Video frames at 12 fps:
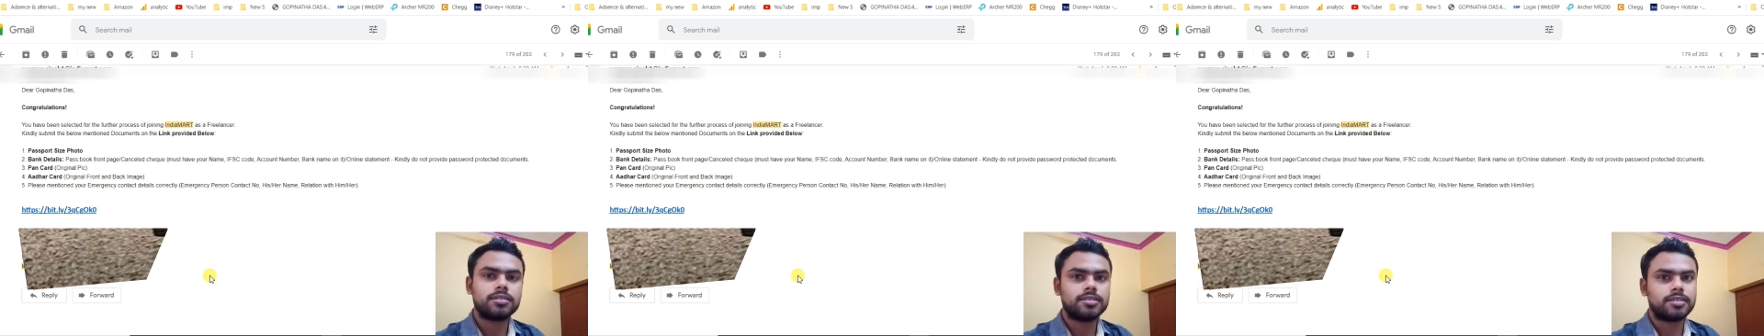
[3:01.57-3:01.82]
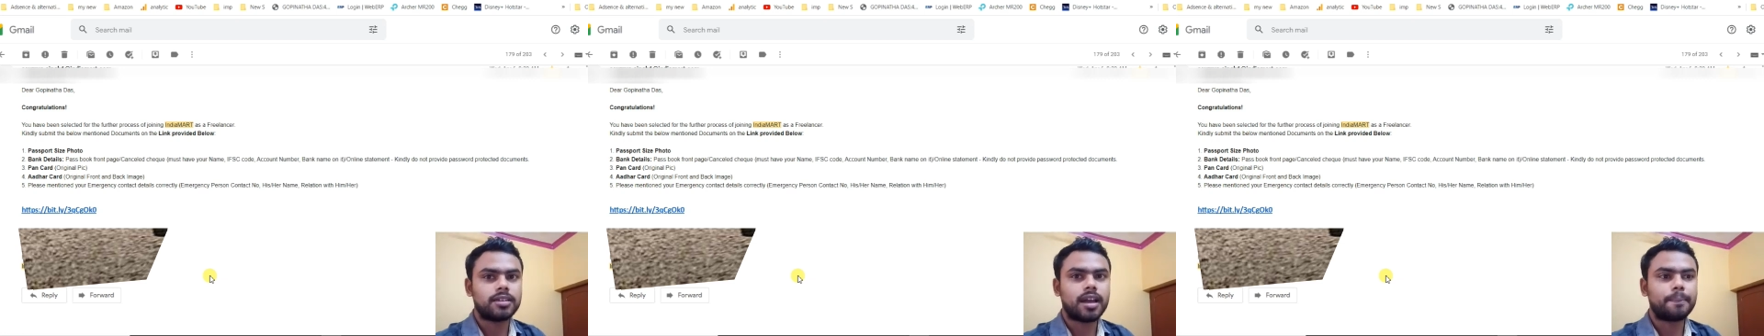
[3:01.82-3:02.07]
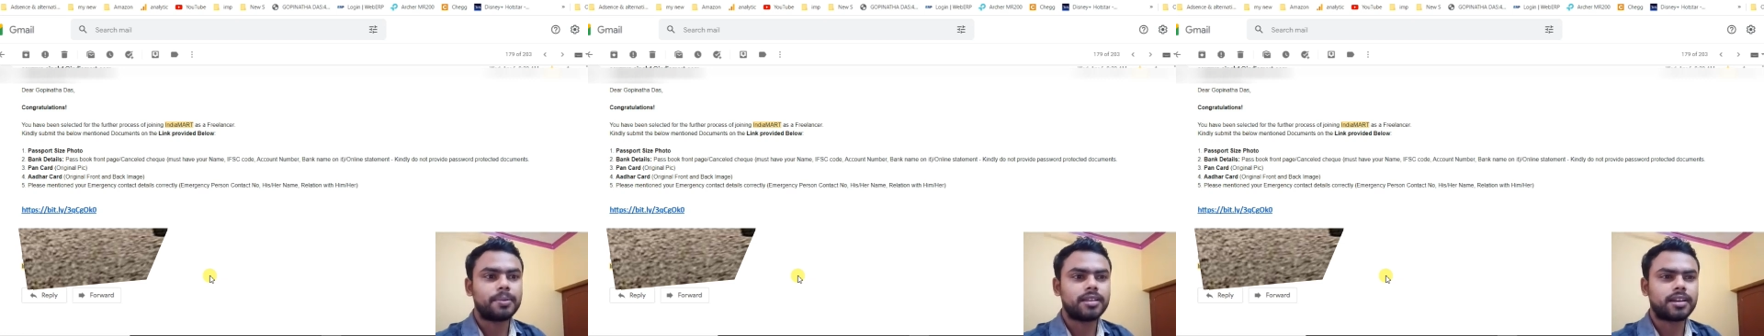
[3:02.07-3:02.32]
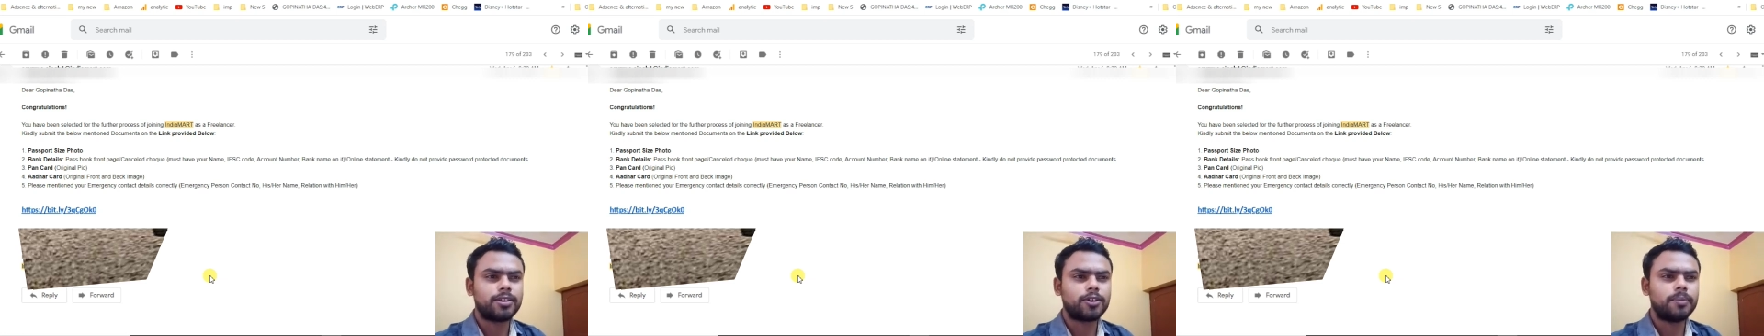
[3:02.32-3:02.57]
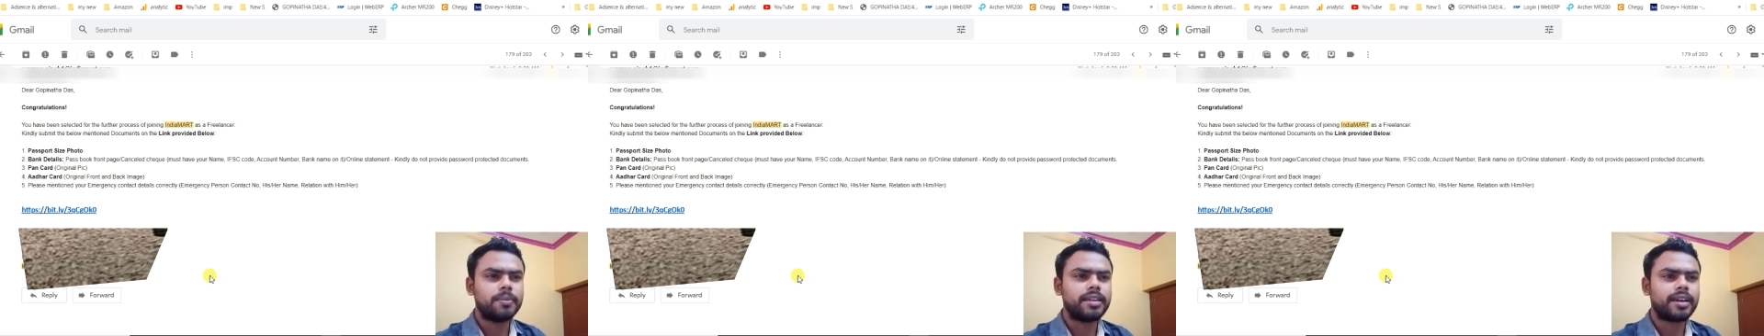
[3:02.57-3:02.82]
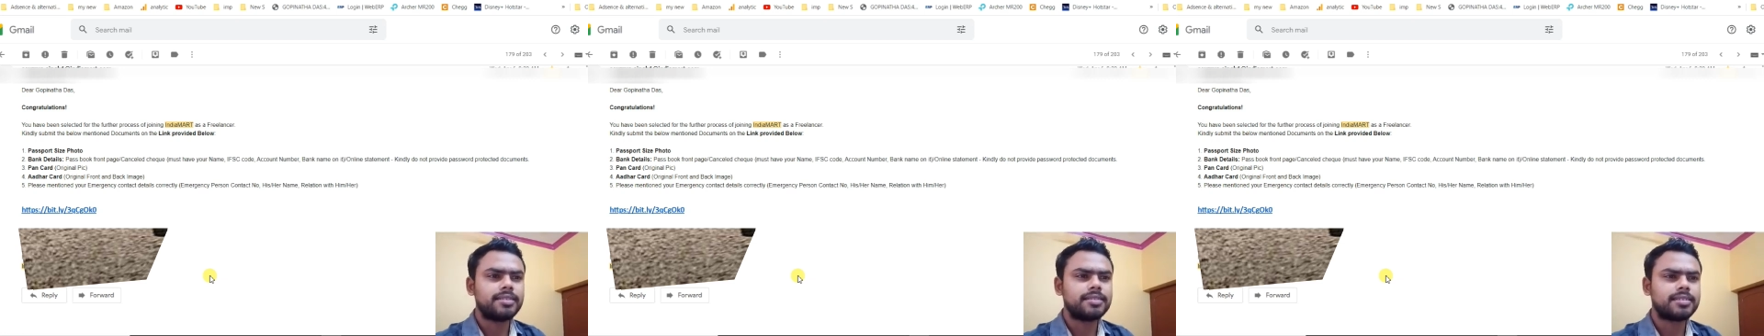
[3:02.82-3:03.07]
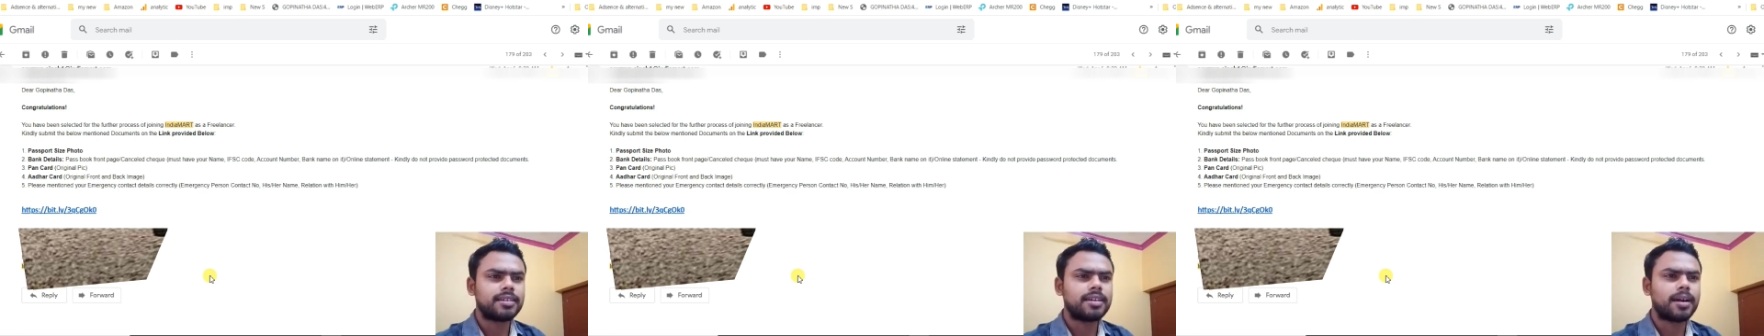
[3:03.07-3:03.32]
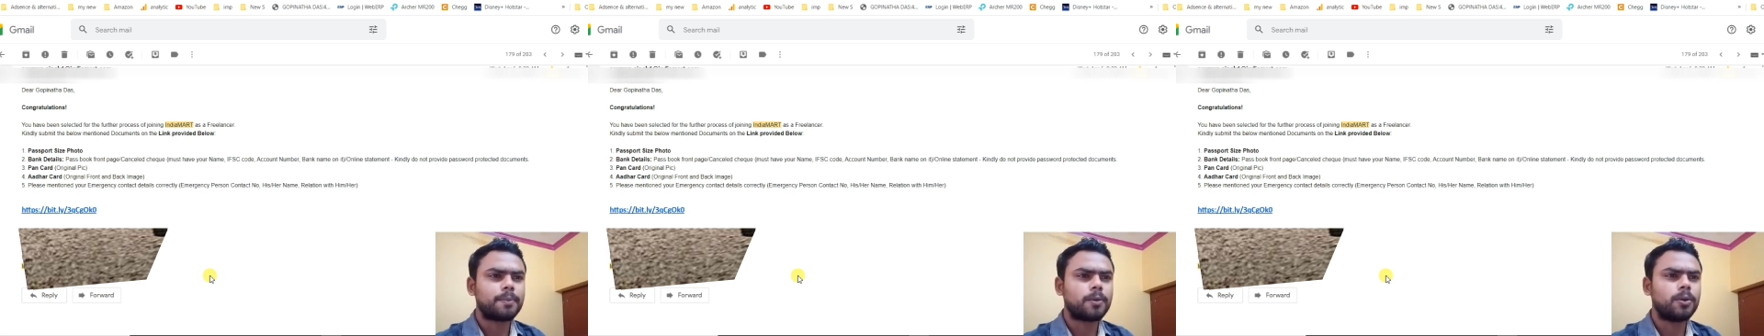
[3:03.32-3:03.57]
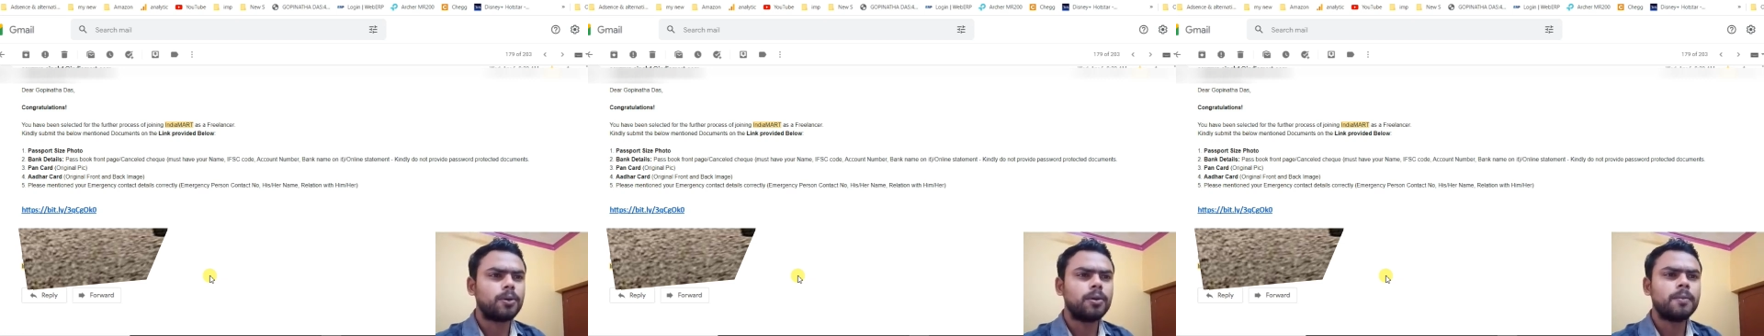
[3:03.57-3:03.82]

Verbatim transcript: चीज़ें यहाँ पे देखने को मिलेगी जैसे कि आपको